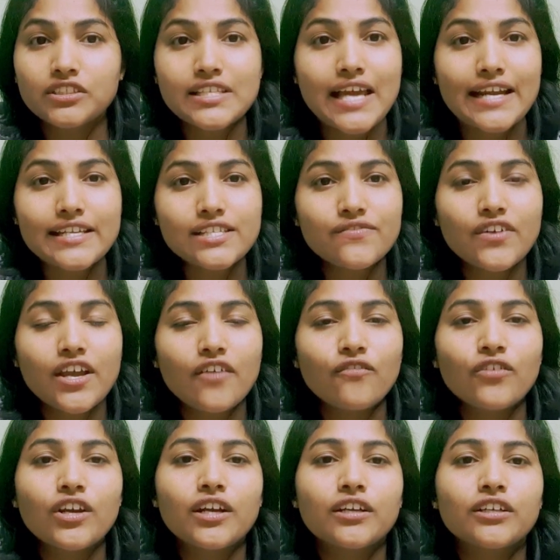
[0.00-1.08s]
సాటిస్ఫై
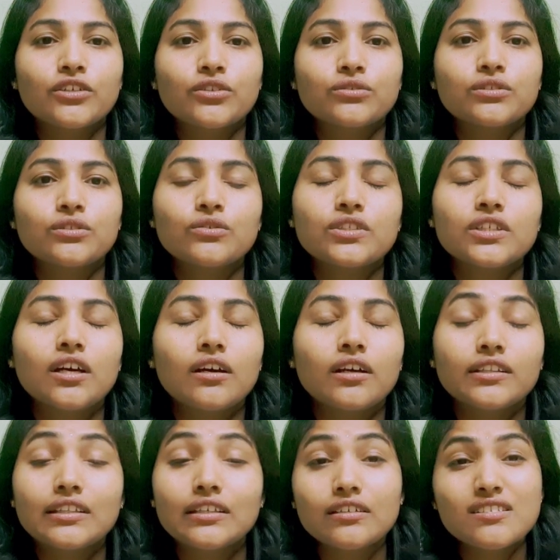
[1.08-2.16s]
అవ్వరు అన్నట్టు సో
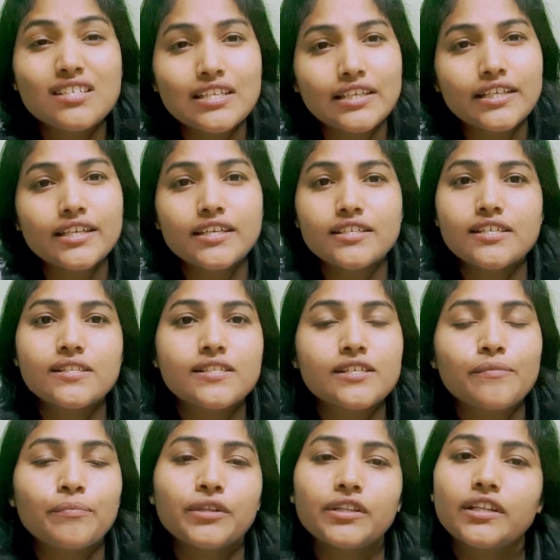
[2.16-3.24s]
అంత సిల్లీ రీజన్స్
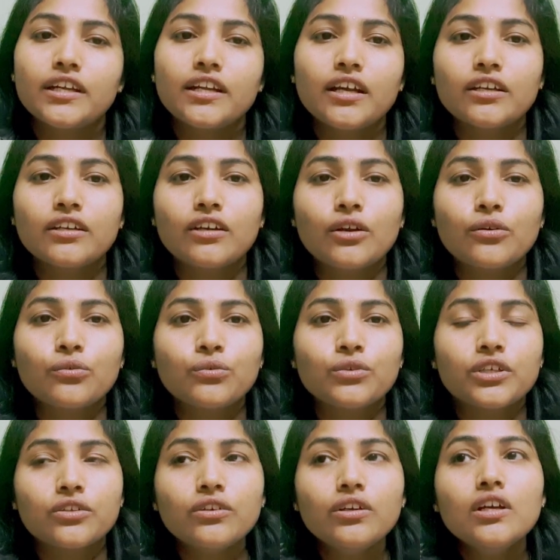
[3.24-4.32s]
చెప్పిందని
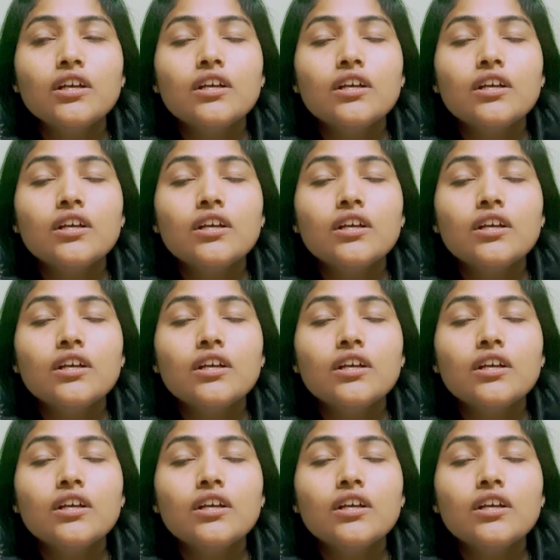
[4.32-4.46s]
అనుకుంటారు